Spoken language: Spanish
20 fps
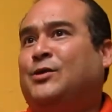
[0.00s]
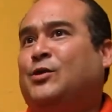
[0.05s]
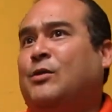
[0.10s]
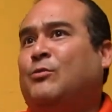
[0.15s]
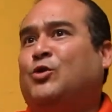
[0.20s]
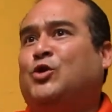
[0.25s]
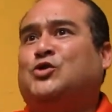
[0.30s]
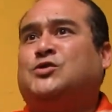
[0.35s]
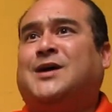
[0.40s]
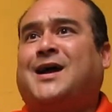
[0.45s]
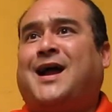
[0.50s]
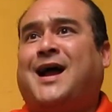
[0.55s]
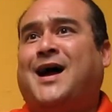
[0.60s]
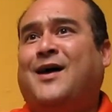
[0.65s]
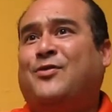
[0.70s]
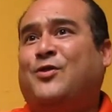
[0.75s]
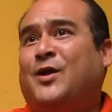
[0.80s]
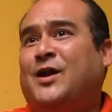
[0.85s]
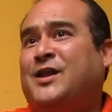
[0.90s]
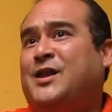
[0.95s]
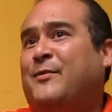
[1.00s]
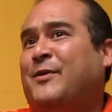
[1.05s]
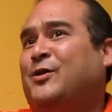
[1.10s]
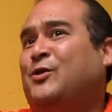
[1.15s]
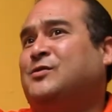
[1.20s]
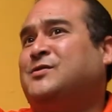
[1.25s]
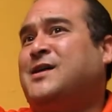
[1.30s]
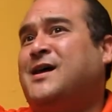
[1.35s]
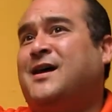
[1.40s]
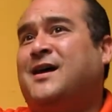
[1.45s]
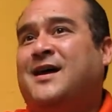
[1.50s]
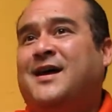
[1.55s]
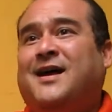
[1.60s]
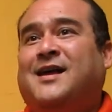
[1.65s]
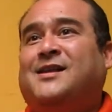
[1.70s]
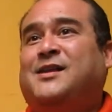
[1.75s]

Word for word: y todo el mundo sacándole, llevándose a,